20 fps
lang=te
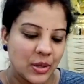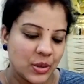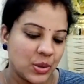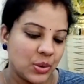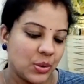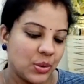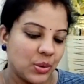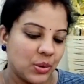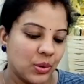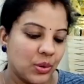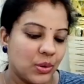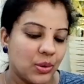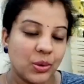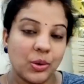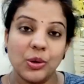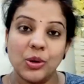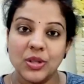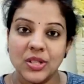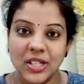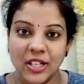సో
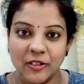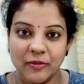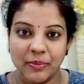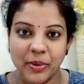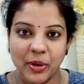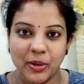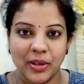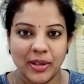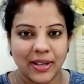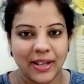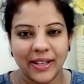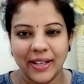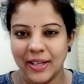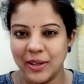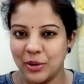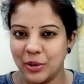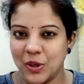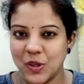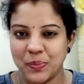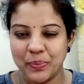రోజ్ లీఫ్ పౌడర్
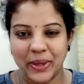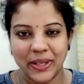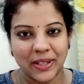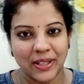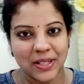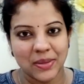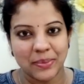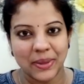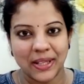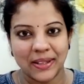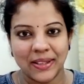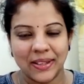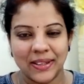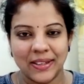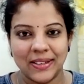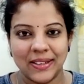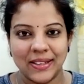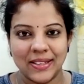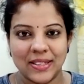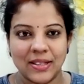అగైన్ రోజ్ పెట్టల్స్ మీ
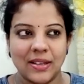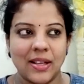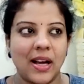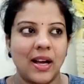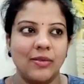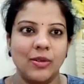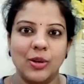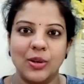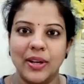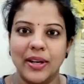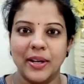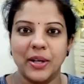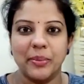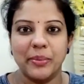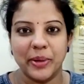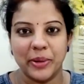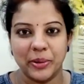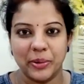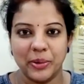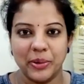అందరికీ తెలుసు కదా అవి కూడా
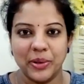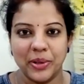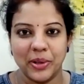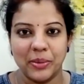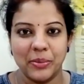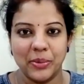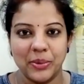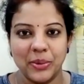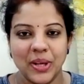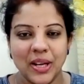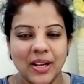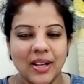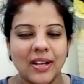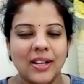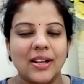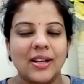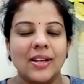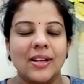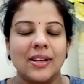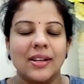ఎండబెట్టుకుంటాము
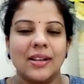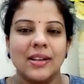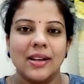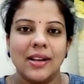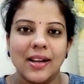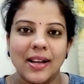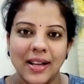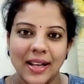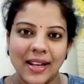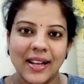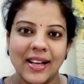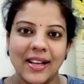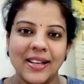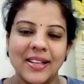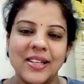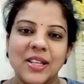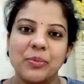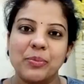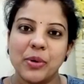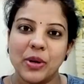అలా
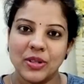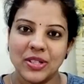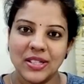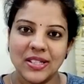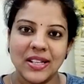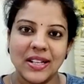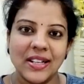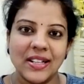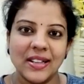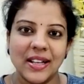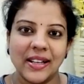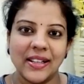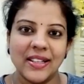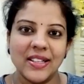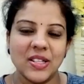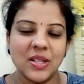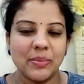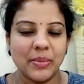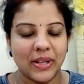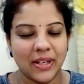ఈ ప్రాసెస్ అన్ని
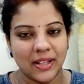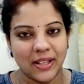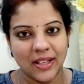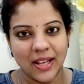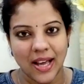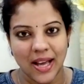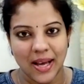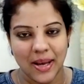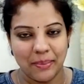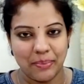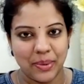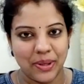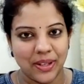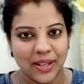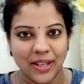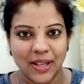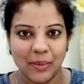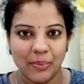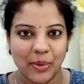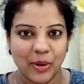తగ్గించి మనకి
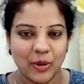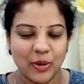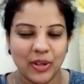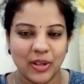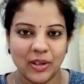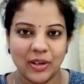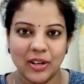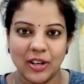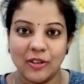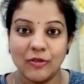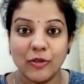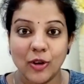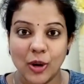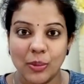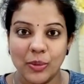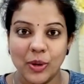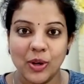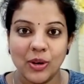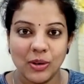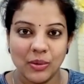హ్యాపీగా ఇలా పౌడర్
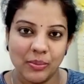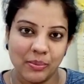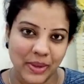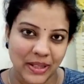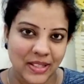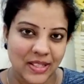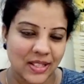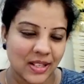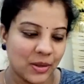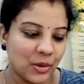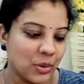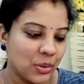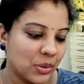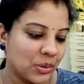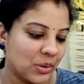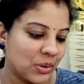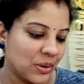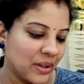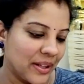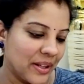ఫామ్ లో మంచిగా
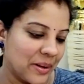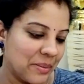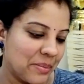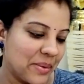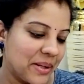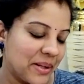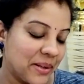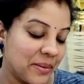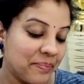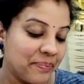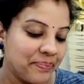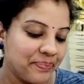దొరుకుతుంది అనమాట